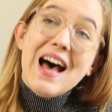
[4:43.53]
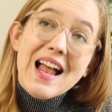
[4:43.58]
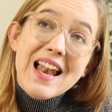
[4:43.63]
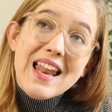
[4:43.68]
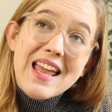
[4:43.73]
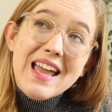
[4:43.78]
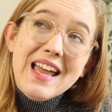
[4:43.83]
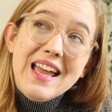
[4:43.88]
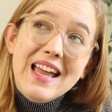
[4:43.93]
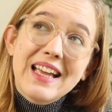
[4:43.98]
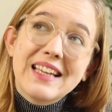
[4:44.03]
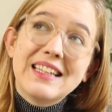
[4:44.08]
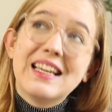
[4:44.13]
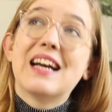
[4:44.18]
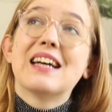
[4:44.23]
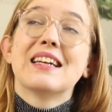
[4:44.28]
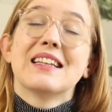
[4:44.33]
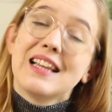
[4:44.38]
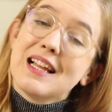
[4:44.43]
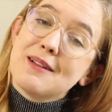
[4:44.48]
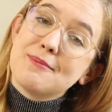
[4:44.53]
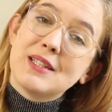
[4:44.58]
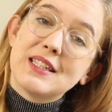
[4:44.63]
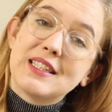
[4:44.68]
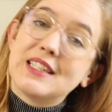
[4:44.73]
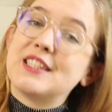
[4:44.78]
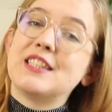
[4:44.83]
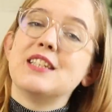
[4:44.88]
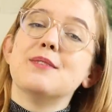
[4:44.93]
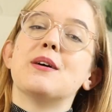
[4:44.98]
ale jak dla
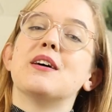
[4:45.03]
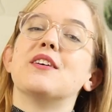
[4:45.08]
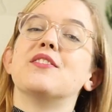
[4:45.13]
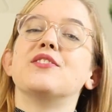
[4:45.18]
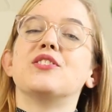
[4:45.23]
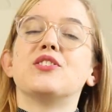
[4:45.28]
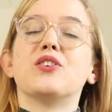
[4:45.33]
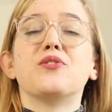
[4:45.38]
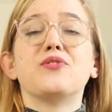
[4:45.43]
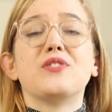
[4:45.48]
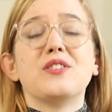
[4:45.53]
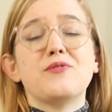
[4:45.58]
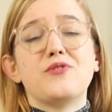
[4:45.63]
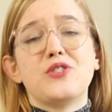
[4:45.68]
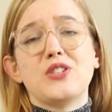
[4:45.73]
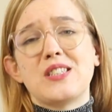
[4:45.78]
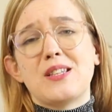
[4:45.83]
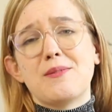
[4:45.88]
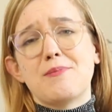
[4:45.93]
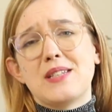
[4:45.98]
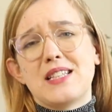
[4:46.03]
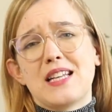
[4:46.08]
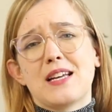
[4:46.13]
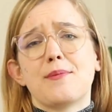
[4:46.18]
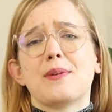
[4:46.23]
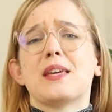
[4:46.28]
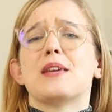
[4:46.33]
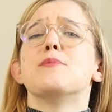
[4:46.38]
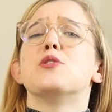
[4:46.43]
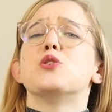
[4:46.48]
mnie też nie ma co w tym wszystkim być
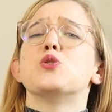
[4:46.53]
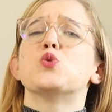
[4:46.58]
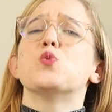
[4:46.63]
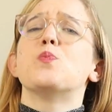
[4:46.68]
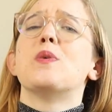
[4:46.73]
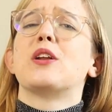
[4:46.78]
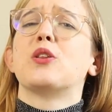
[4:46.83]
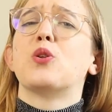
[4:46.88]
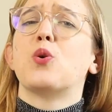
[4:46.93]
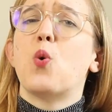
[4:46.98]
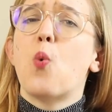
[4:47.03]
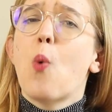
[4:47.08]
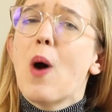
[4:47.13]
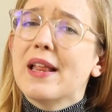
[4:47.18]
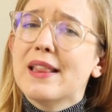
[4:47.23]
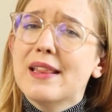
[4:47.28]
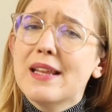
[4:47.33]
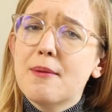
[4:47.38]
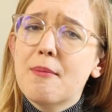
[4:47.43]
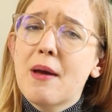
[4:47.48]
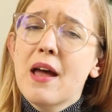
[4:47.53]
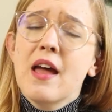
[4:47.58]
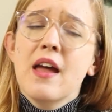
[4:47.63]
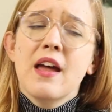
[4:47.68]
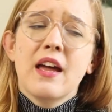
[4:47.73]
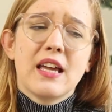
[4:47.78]
takim jakimś super dokładnym